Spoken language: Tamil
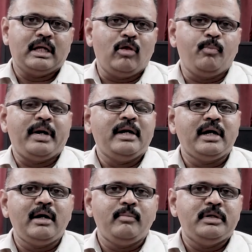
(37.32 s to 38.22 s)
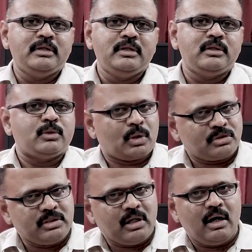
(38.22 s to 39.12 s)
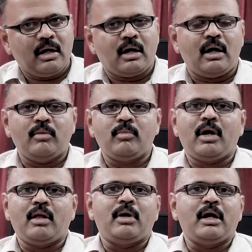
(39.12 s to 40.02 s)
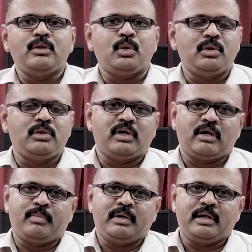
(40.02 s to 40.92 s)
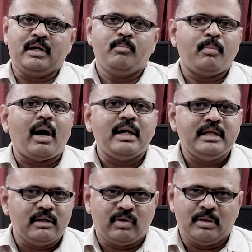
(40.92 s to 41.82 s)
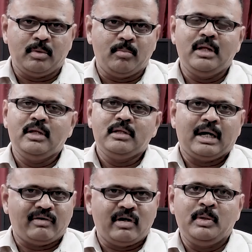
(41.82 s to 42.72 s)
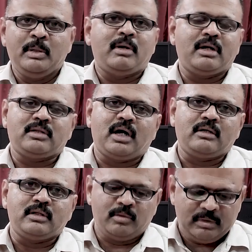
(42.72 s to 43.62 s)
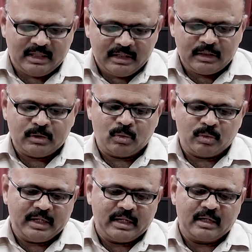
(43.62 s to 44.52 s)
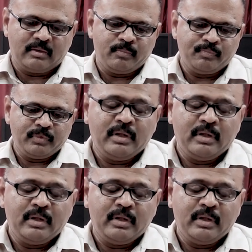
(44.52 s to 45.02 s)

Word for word: அதாவது பெண்கள் மீது தொடர்ச்சியாக காலம் காலமாக தொடுத்து வரப்படுகிற பாலியல் வன்மம் அவர்கள் மீதுமான தாக்குதல் என்பது அதிகரித்து கொண்டே இருக்கிறது